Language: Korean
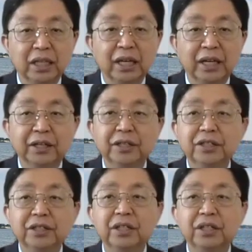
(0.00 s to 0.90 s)
때
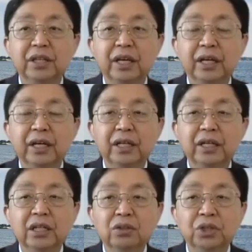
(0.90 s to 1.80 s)
그때
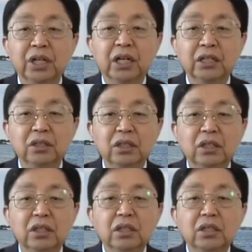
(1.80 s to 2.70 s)
우리가
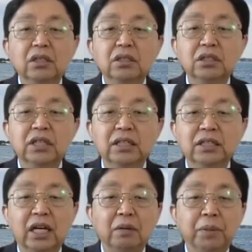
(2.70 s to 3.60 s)
지난
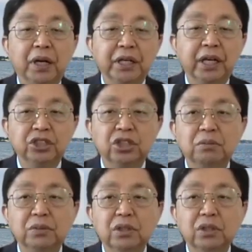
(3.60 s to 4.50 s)
사랑방의
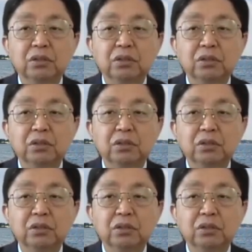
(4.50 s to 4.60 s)
얘기처럼